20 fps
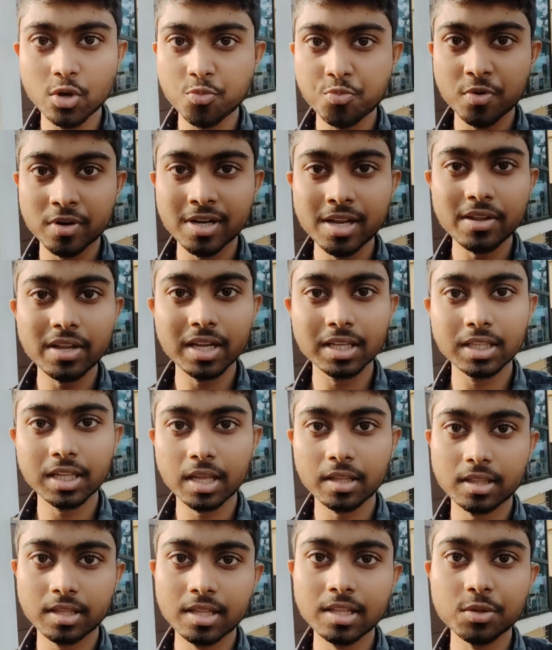কুপন নিয়ে এখান থেকে
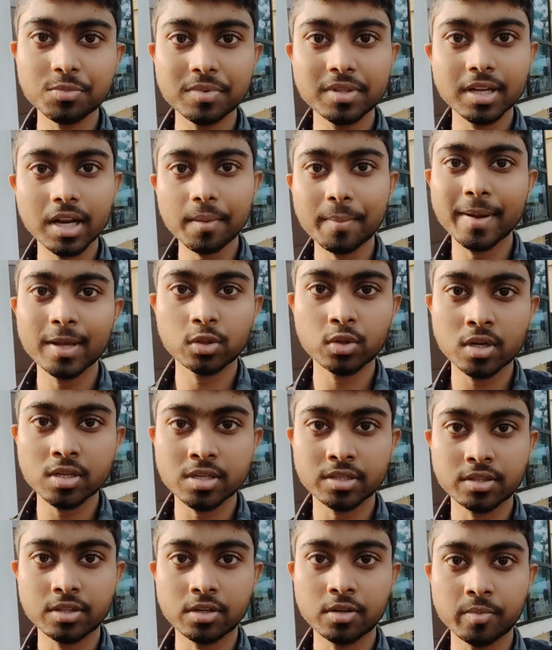রুম থেকে ভেতরে
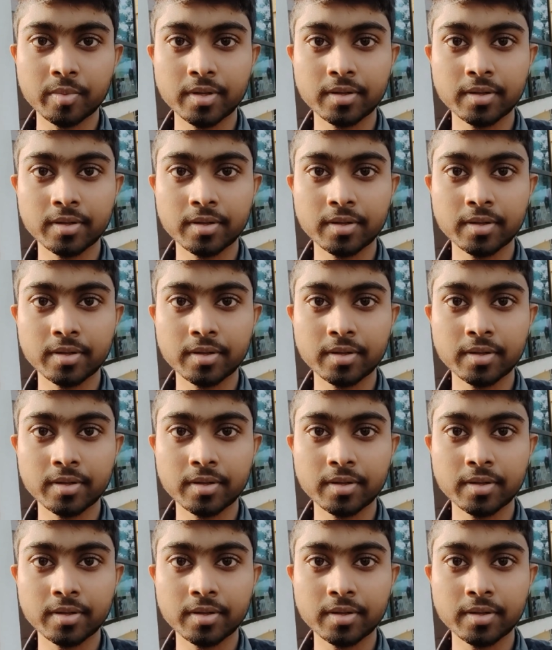যেতে হবে